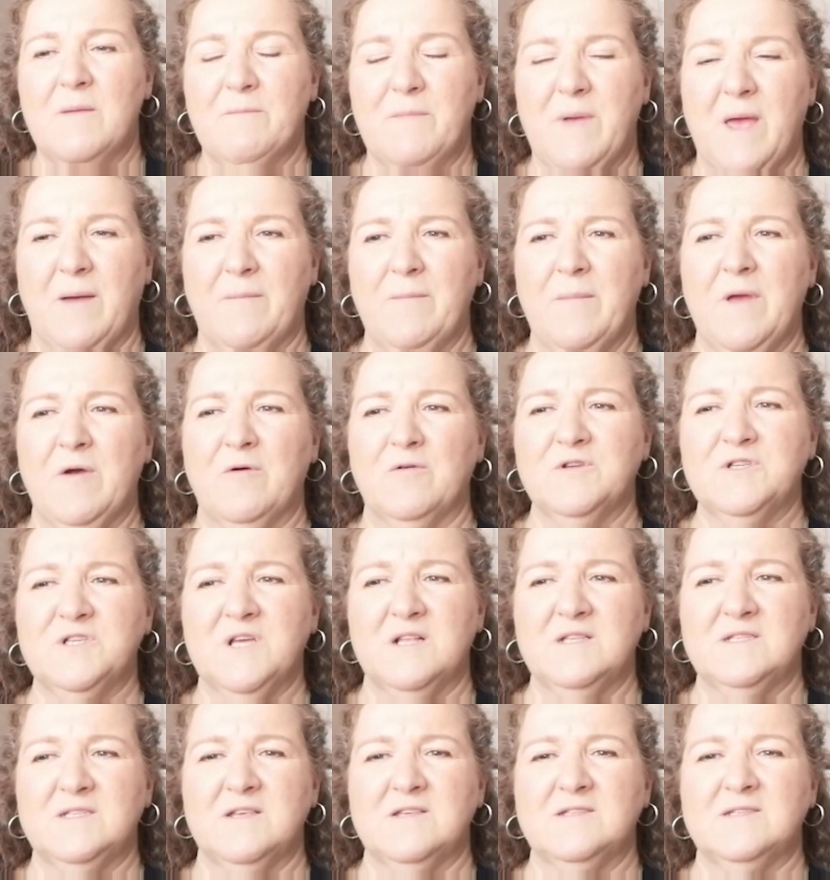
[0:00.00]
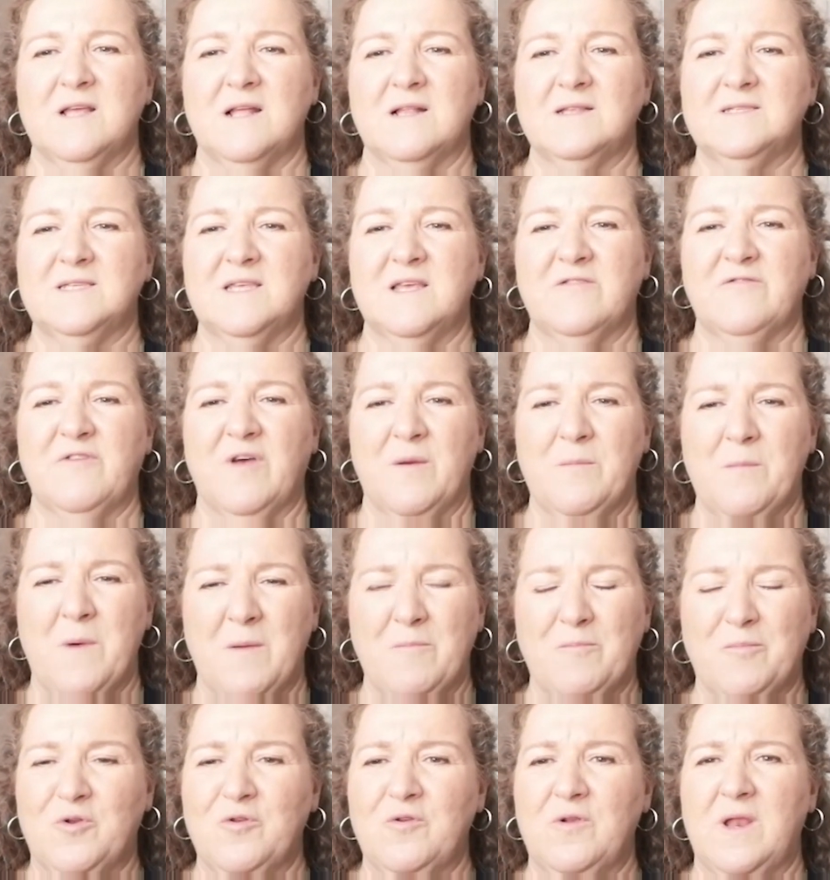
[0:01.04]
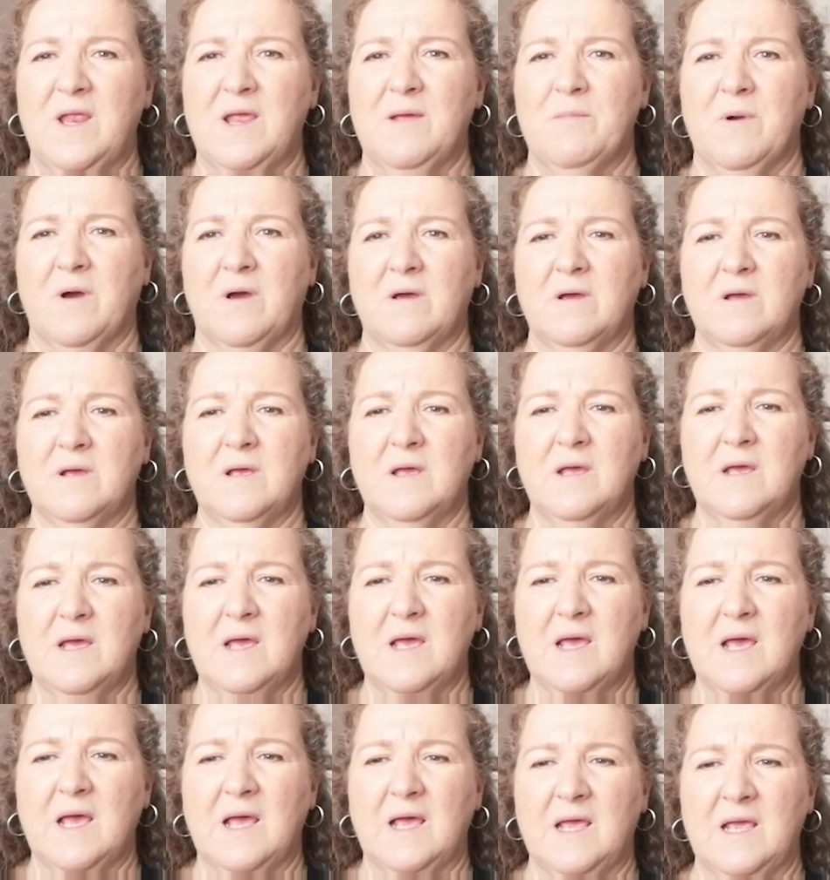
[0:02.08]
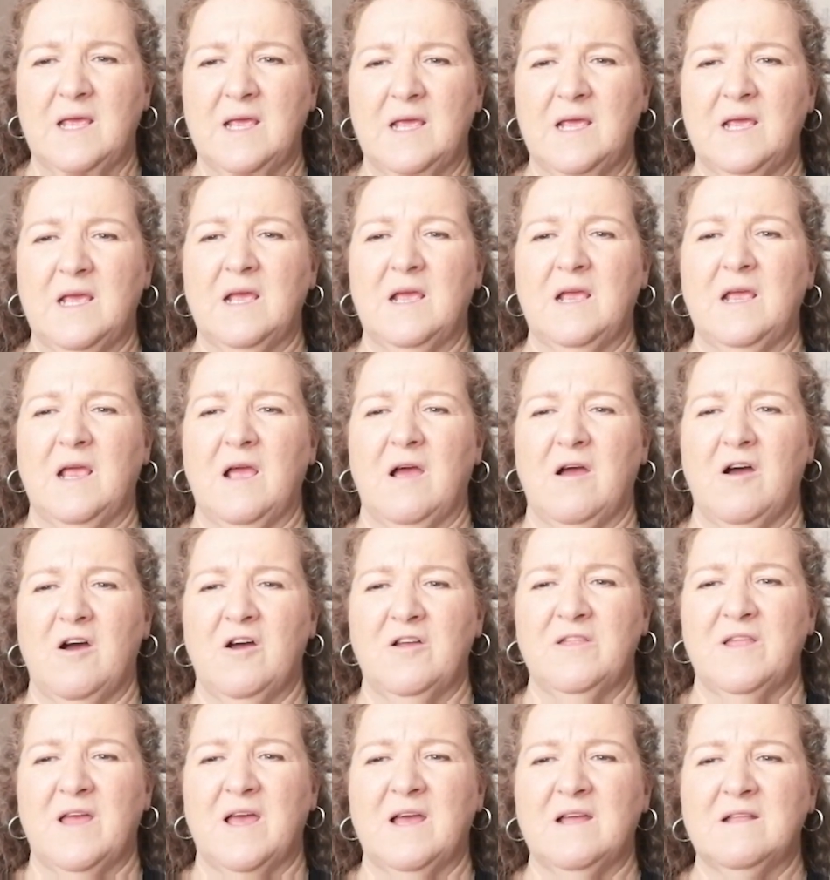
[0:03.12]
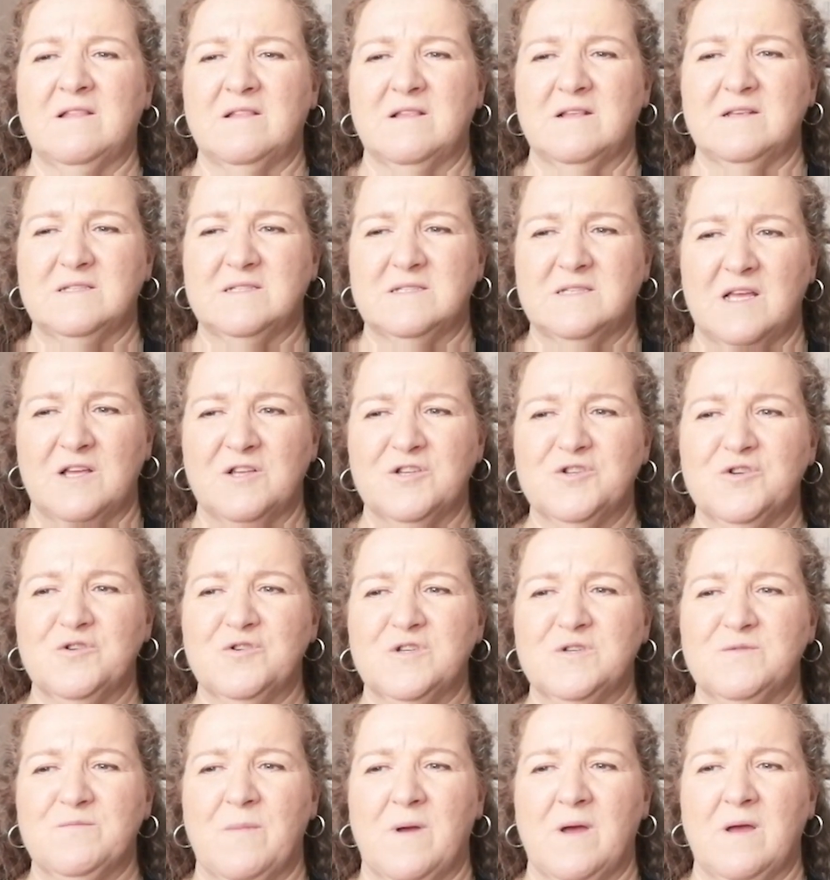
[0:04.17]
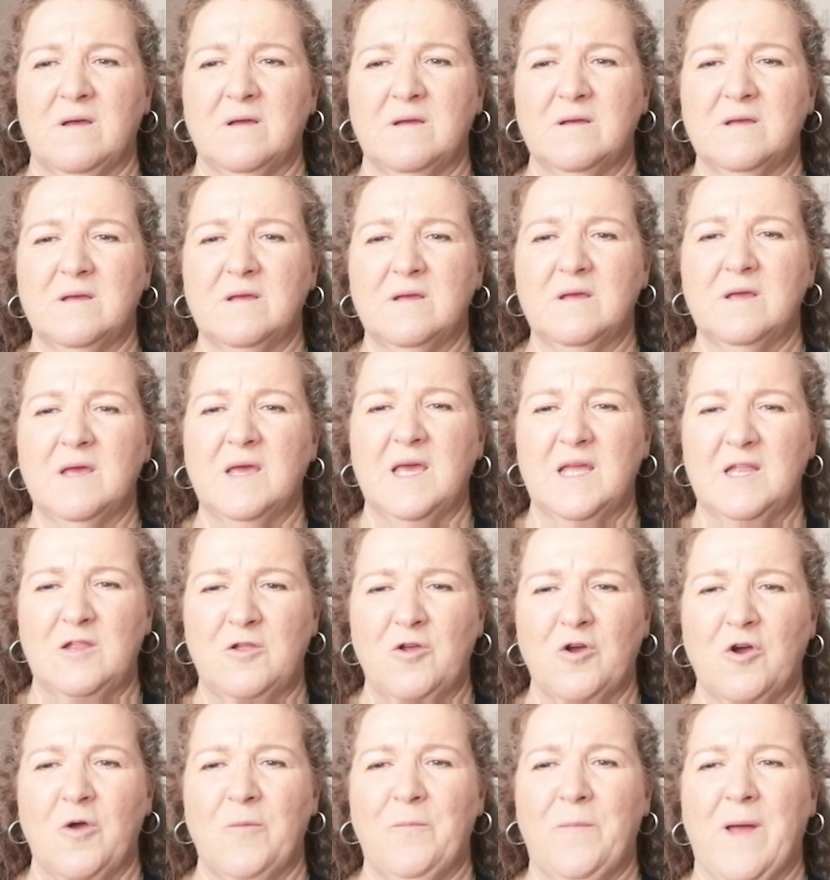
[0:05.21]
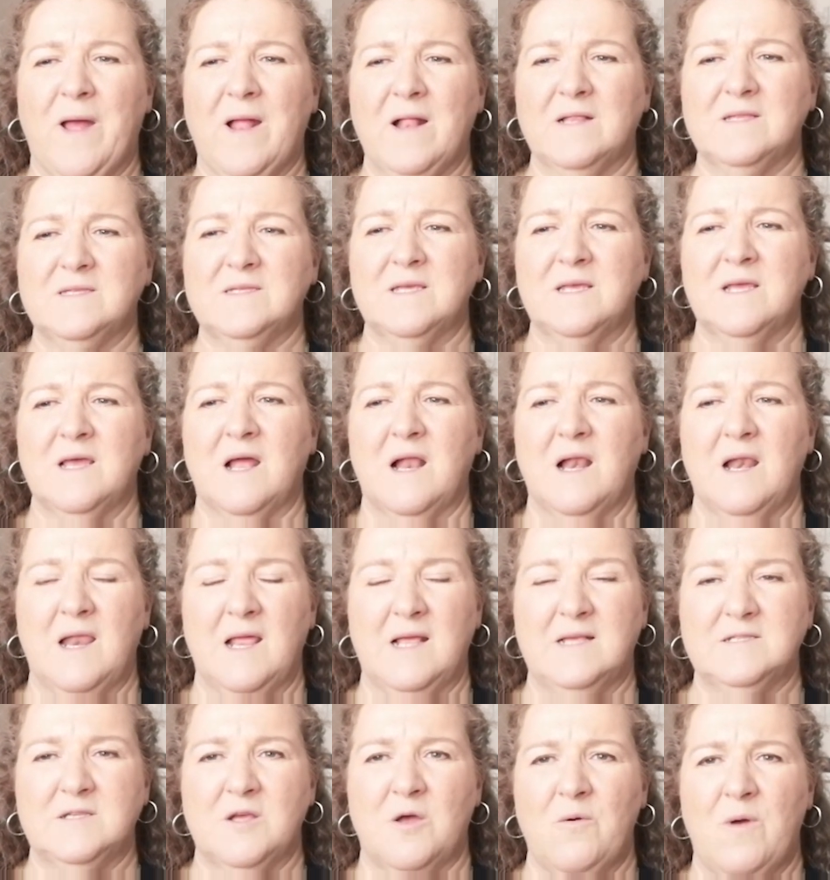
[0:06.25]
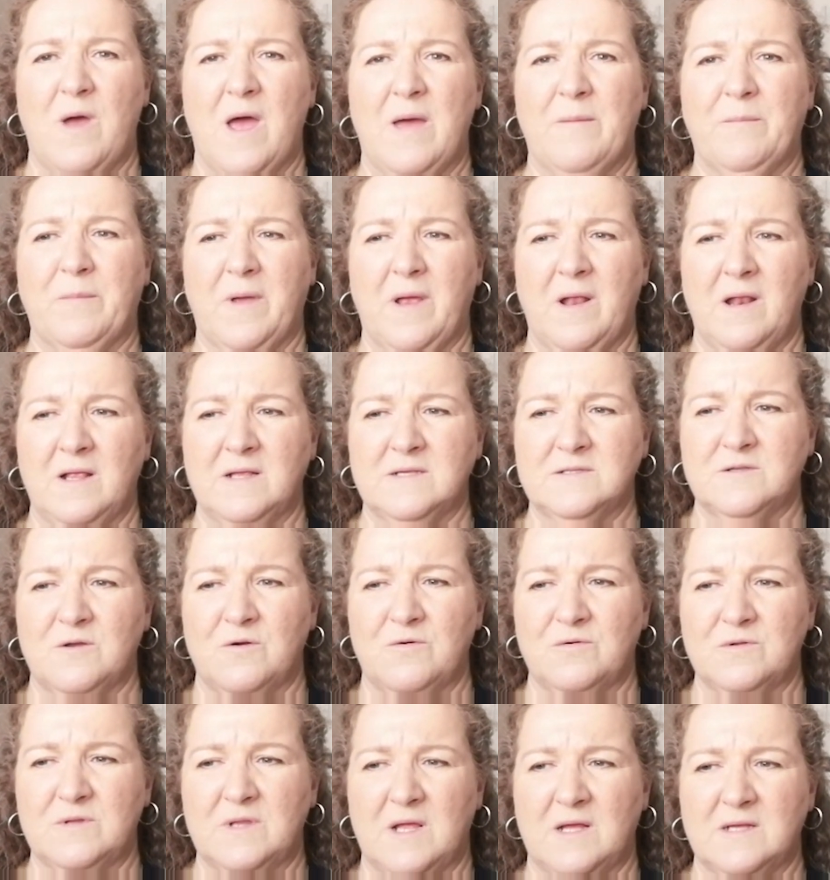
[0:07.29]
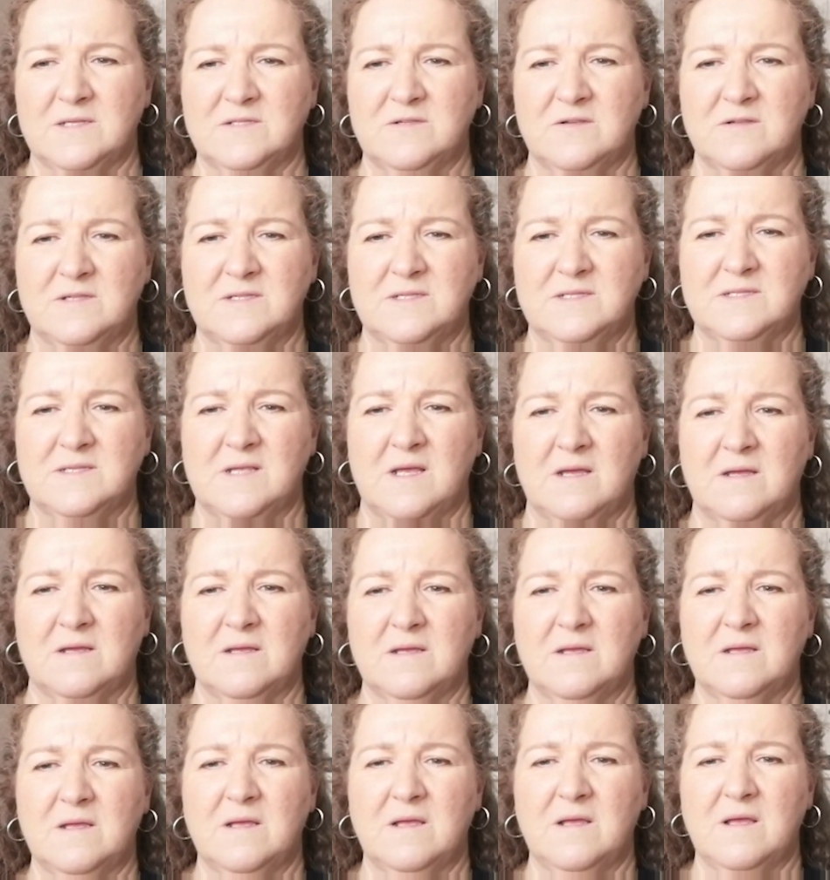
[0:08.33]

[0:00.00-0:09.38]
permet aux gens de se sentir vraiment plus libres et honnêtes, sans jugement, et de repartir les uns après les autres en se disant